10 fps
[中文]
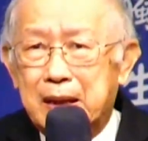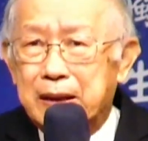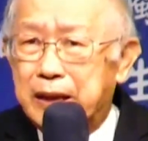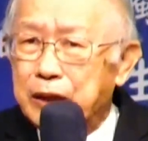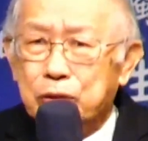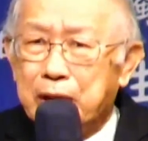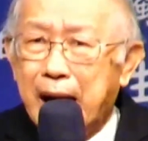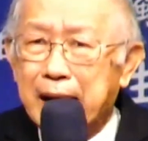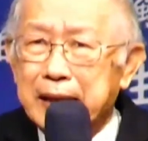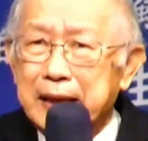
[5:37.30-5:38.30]
提出
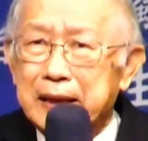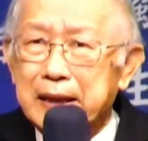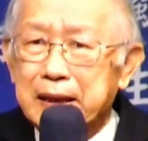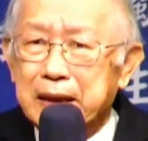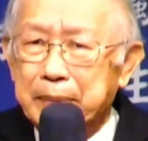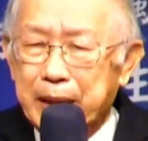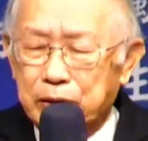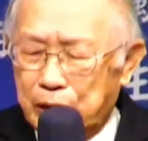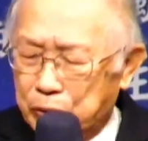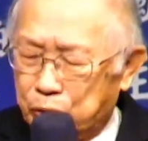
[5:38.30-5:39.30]
抗议，他们要
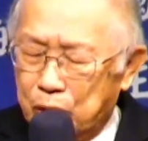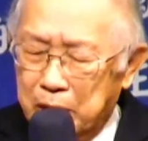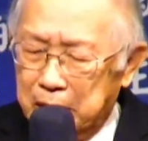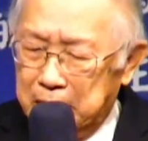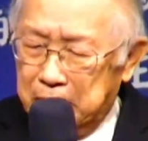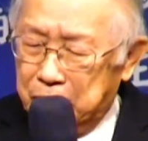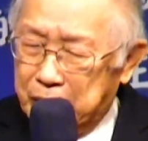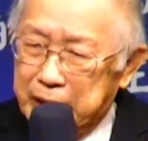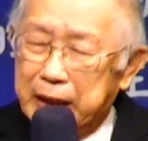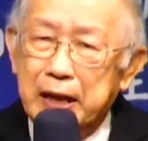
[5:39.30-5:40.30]
找说
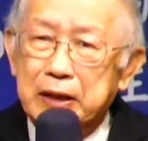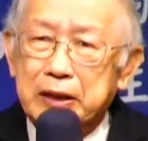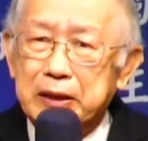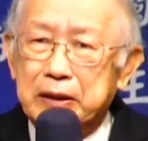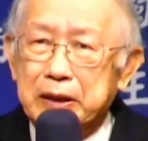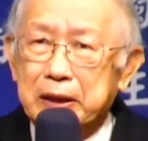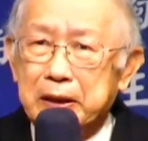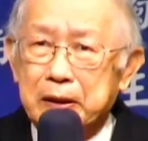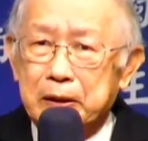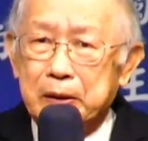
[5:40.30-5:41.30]
谁是这
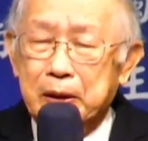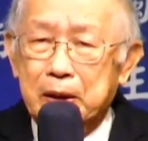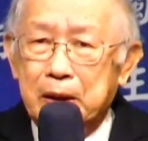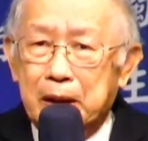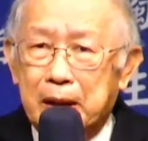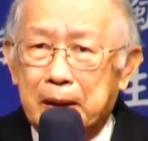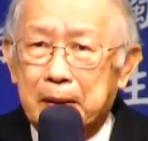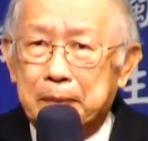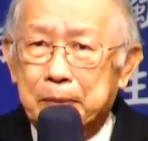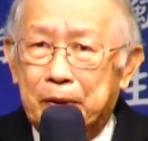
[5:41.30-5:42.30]
个
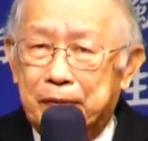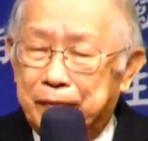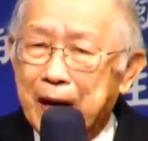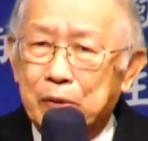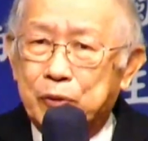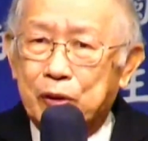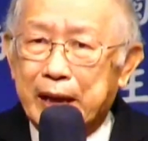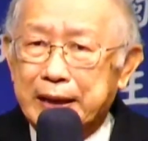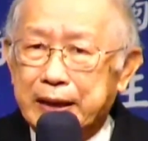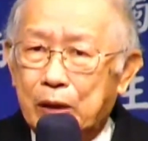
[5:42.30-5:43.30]
呃放火
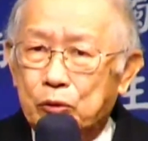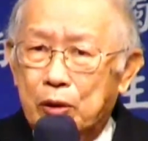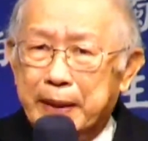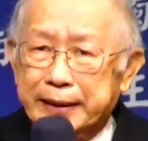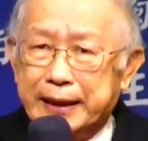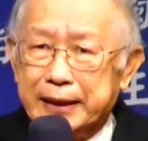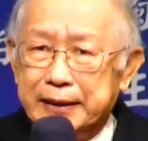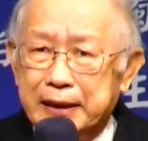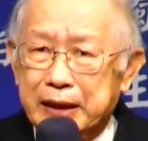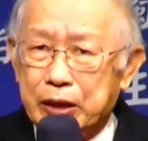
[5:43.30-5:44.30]
来烧罗马城
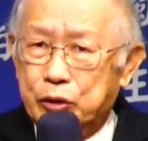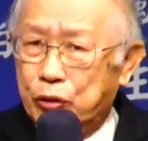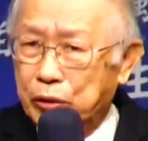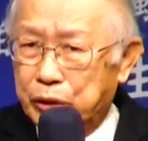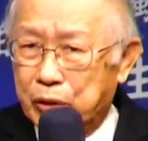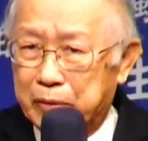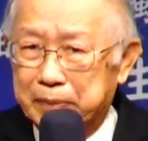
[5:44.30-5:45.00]
的这个凶手。